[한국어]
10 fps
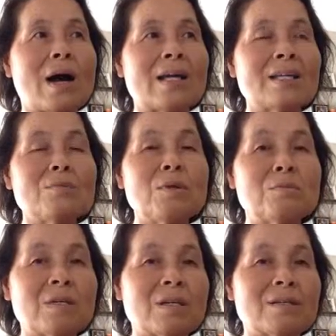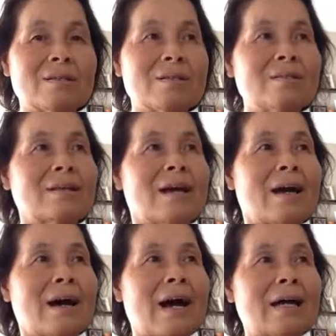하나님의 입장에서는
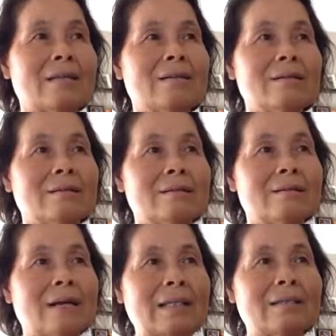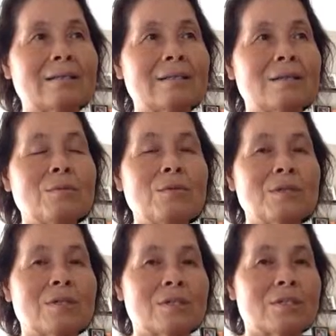아들, 아들을
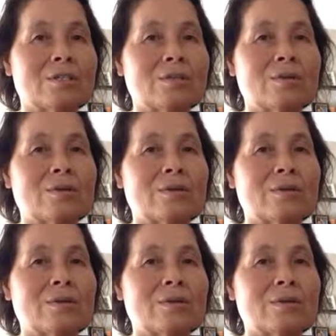잃어버린 것이죠.